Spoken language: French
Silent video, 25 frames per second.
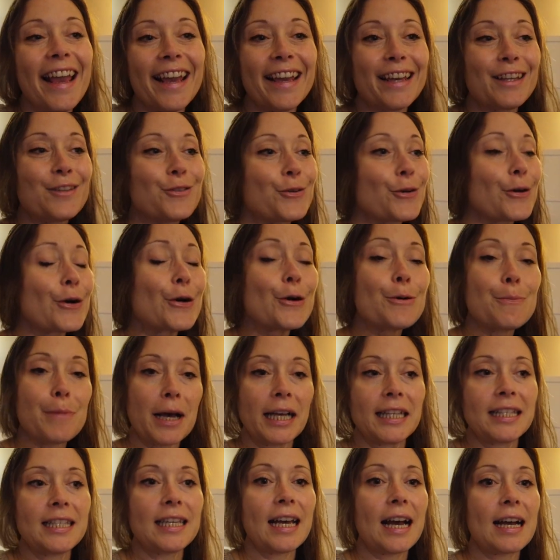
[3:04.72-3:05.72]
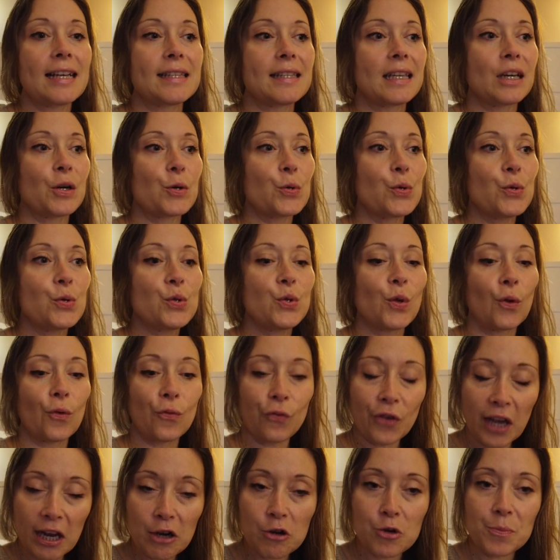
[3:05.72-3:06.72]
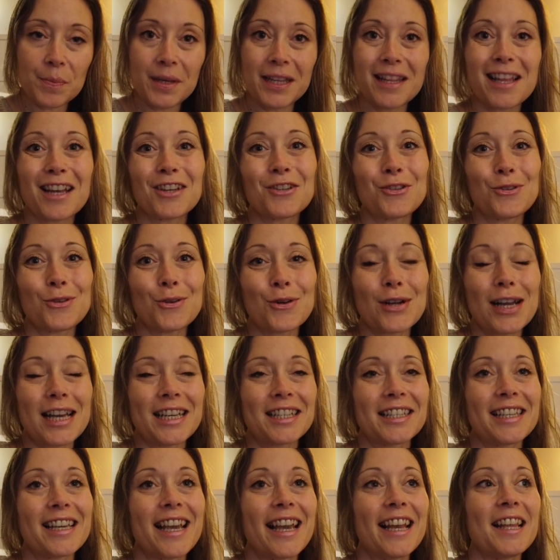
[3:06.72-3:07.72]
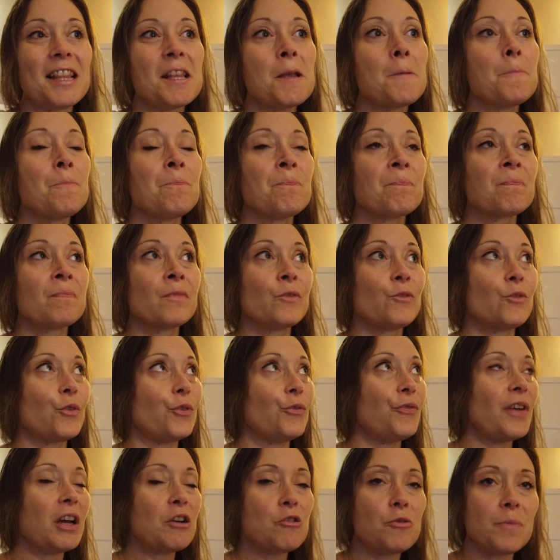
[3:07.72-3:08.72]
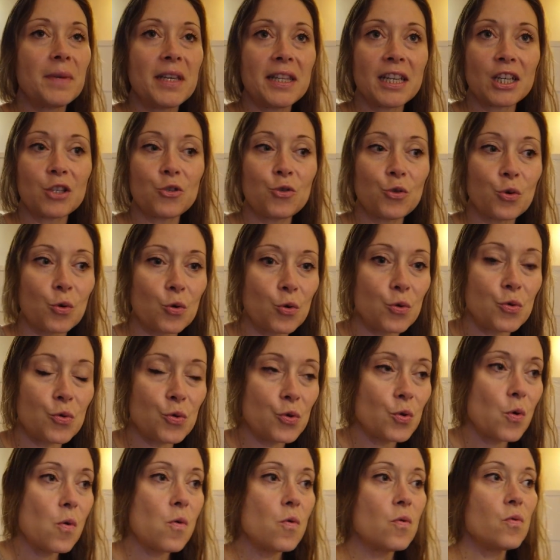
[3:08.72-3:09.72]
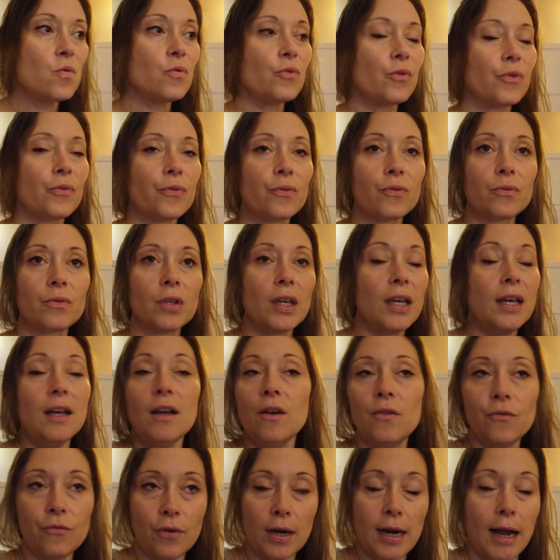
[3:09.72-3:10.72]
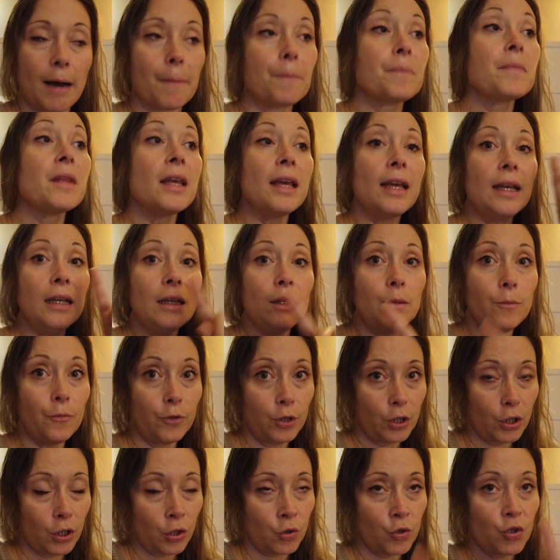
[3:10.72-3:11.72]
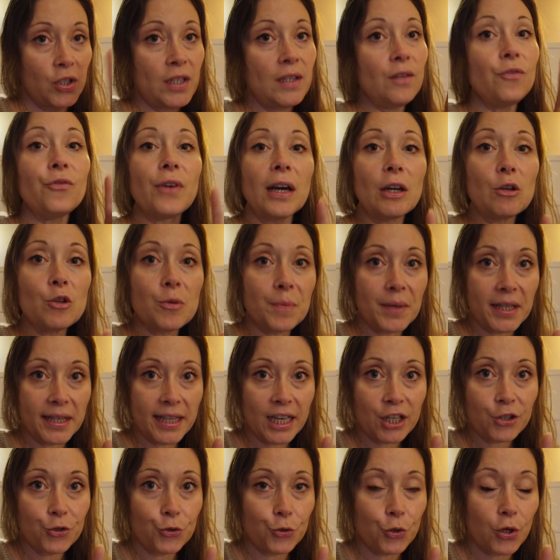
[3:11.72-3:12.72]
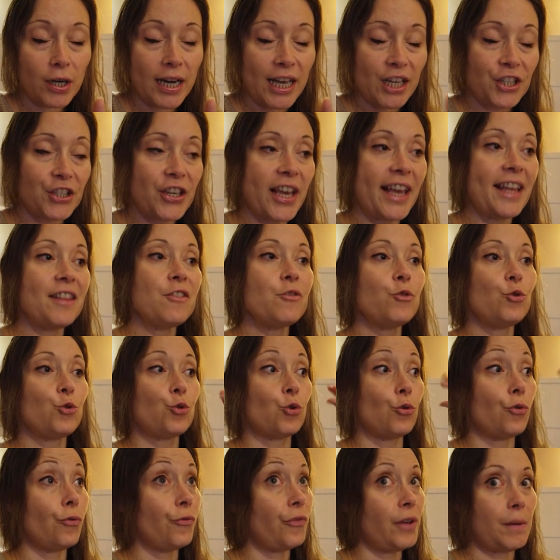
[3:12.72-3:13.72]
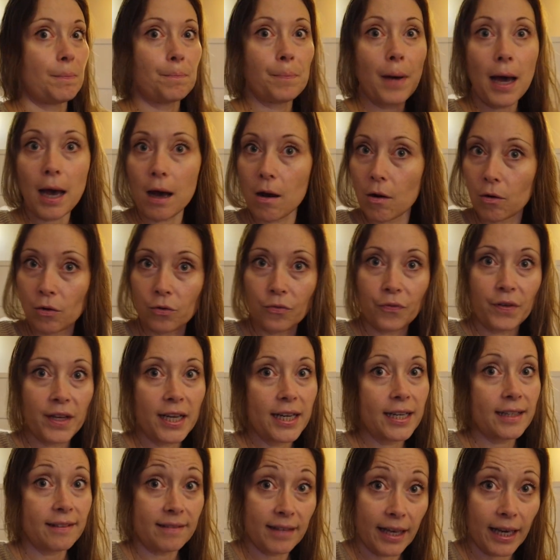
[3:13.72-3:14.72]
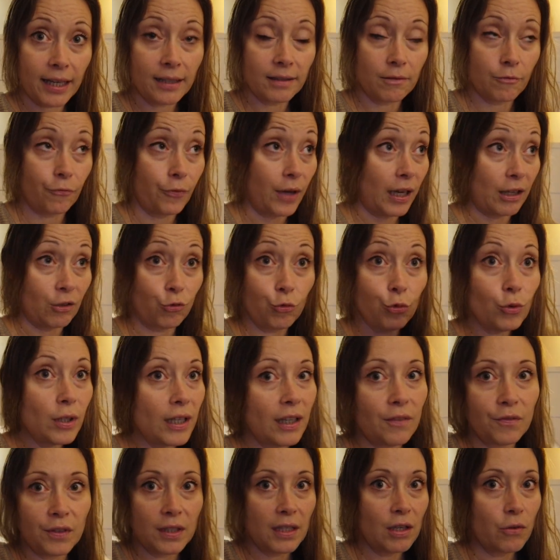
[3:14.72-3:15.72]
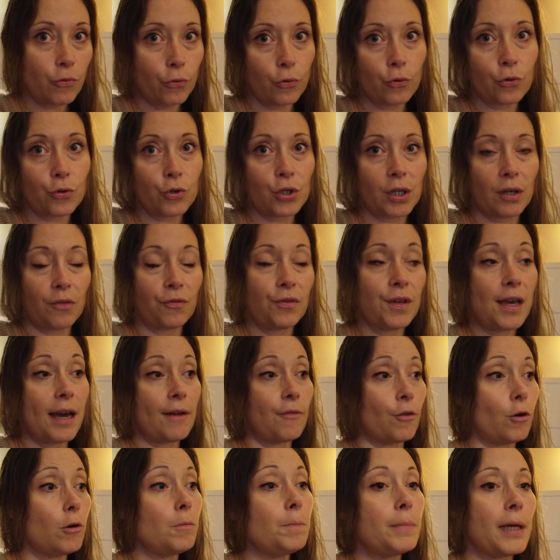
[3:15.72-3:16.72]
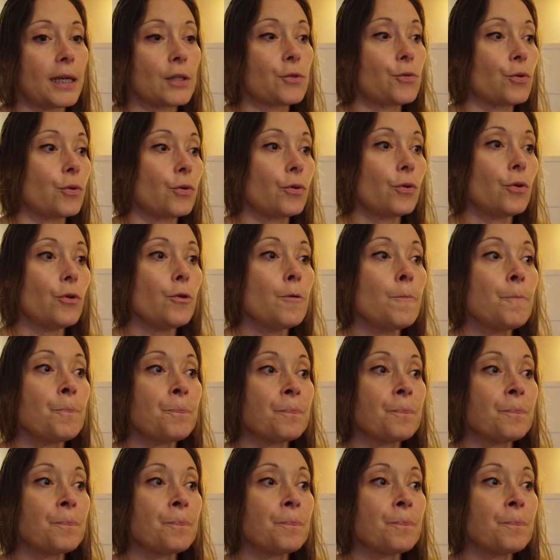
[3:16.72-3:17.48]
et de repartir à zéro, de faire le ménage sur la chaîne, de faire le ménage sur le nom, de voilà. Quand je dis faire le ménage sur la chaîne, je ne vais pas enlever les derniers... enfin toutes les vidéos que j'ai fait avant parce que